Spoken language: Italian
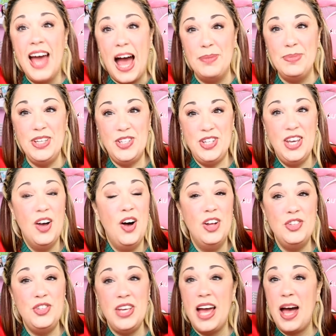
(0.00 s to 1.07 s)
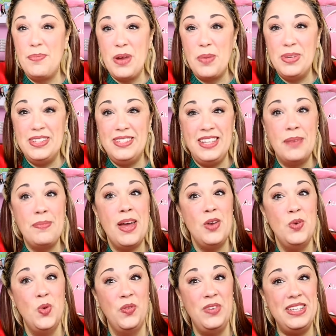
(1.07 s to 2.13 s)
Amici, oggi apriamo insieme
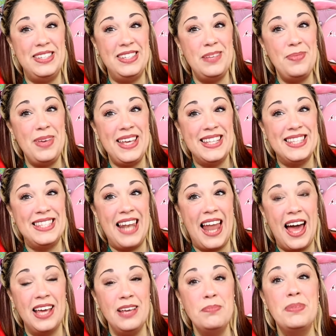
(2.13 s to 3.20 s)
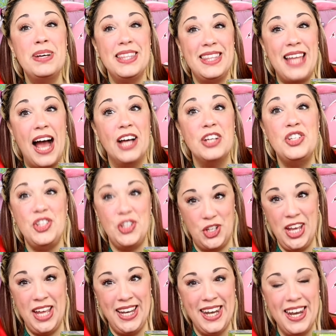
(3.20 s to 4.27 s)
nuovissimi slime da
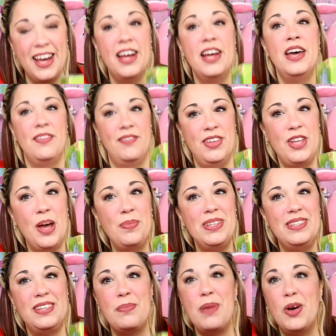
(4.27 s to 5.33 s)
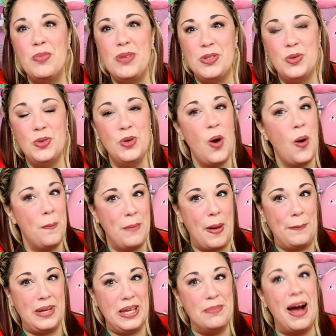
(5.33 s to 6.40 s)
Shin. Vediamo insieme come sono,
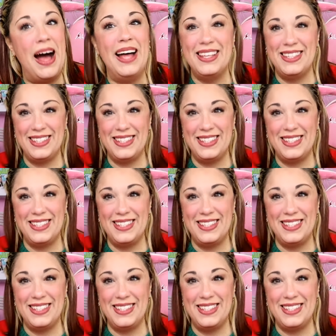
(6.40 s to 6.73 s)
ma prima